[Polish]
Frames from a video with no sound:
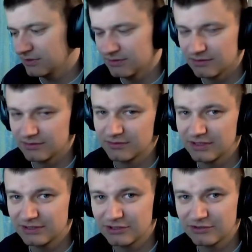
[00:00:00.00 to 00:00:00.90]
E,
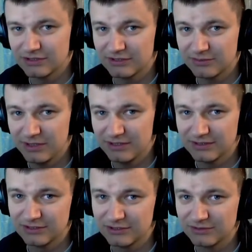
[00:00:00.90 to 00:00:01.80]
jednego dnia Smite,
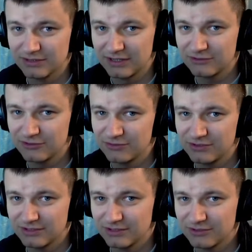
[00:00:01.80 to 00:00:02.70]
jednego Dark Souls,
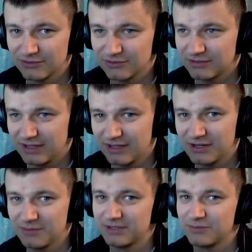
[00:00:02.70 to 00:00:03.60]
jednego
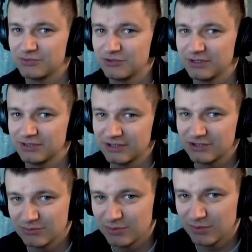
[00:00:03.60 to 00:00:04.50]
Skyrima na przykład, tak
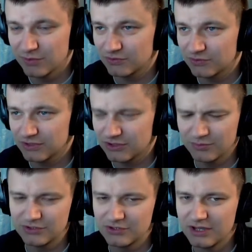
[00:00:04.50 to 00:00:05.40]
żeby po prostu nie
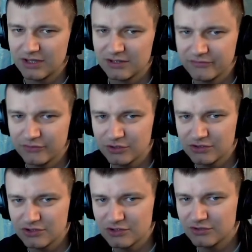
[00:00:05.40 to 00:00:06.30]
robić dwóch
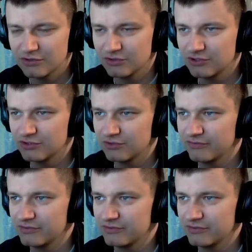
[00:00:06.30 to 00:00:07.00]
odcinków